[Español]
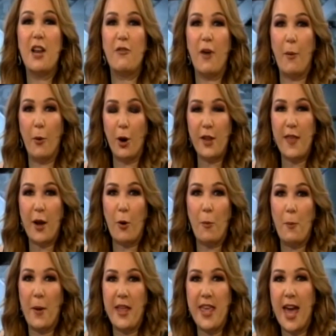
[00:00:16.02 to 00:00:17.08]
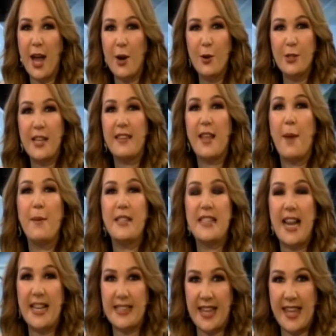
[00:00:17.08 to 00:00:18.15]
favor de acompañarnos a través de
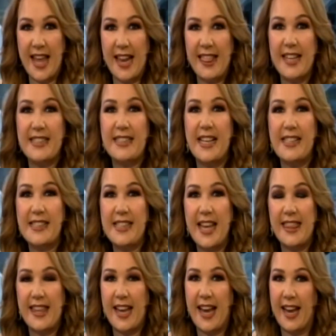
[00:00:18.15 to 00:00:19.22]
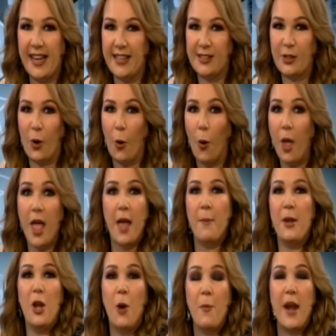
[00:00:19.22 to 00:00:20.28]
la señal de C7 Jalisco.
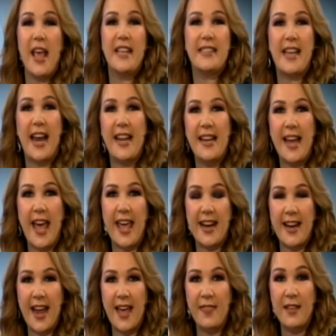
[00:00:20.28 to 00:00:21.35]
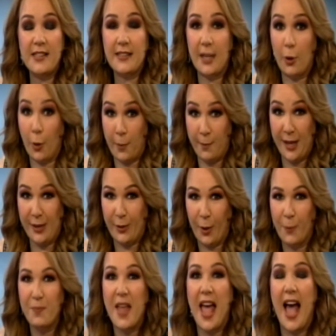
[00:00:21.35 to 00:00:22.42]
Mi nombre es Karina Hernández y lo
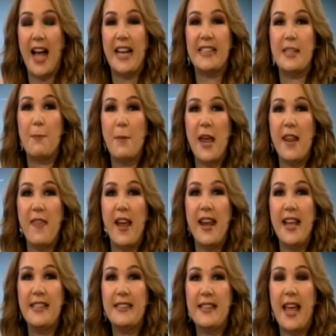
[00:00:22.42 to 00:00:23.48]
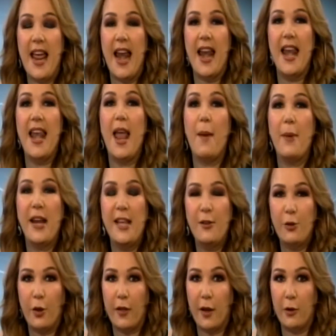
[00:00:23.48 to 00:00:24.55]
invito a que se pierda en este
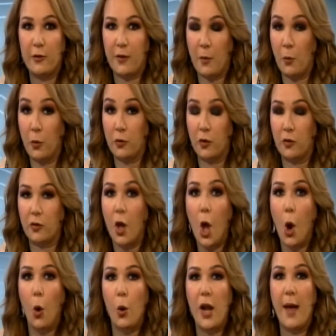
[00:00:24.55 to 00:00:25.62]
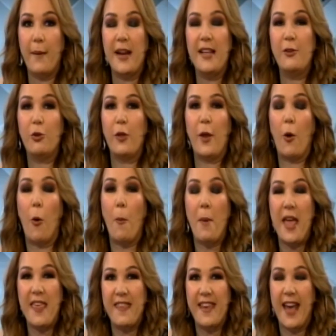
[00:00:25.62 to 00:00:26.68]
laberinto de los famosos. Un laberinto de
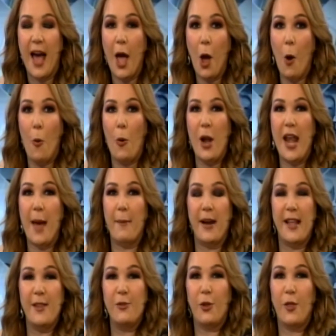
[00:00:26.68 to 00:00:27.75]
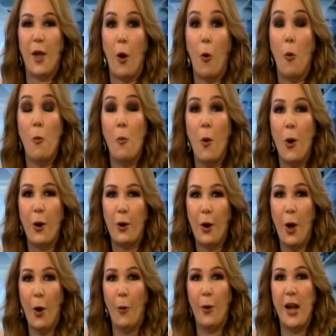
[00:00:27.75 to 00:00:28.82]
comedia, un laberinto de humor,
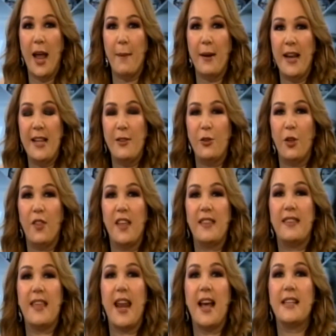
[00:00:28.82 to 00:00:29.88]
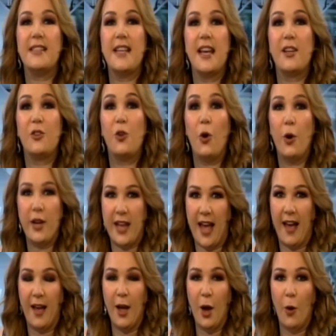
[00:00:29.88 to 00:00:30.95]
un laberinto de trayectoria
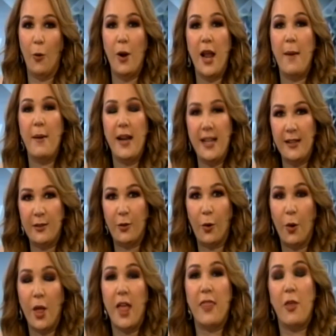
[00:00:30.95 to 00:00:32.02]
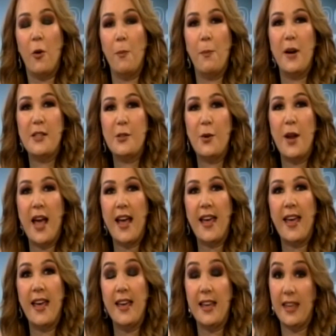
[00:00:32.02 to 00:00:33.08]
un laberinto de un
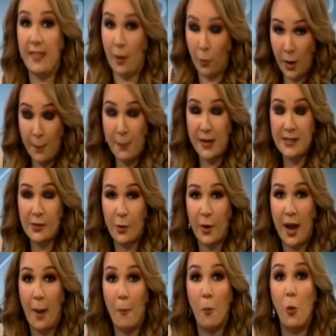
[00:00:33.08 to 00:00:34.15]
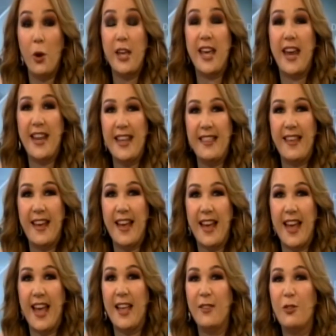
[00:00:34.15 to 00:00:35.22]
personaje y de una persona muy querida
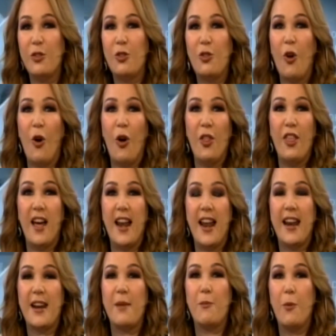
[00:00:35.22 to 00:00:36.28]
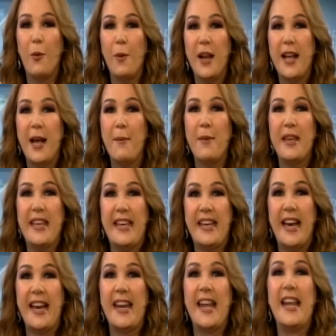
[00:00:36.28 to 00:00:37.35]
en toda la República
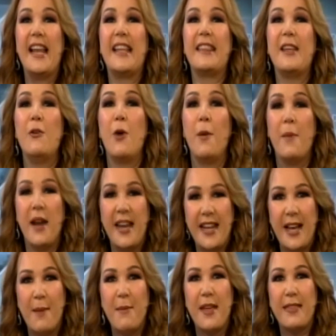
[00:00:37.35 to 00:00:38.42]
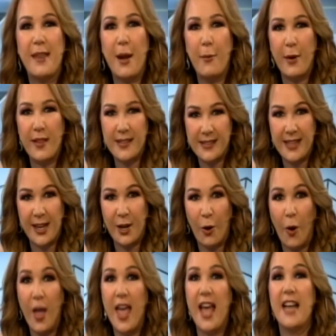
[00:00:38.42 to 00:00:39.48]
Mexicana y Latinoamérica, me atrevo a decirlo.
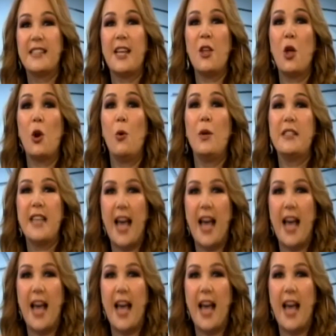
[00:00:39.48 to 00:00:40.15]
El señor Luis de